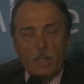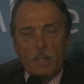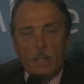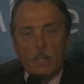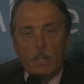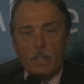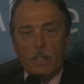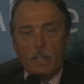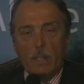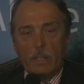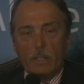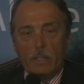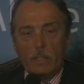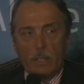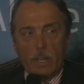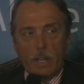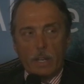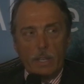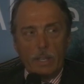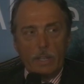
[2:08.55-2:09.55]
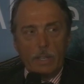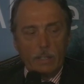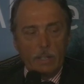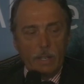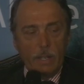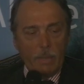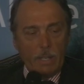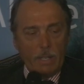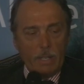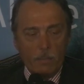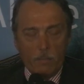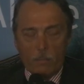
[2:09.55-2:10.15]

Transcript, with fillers: eh, tre elementi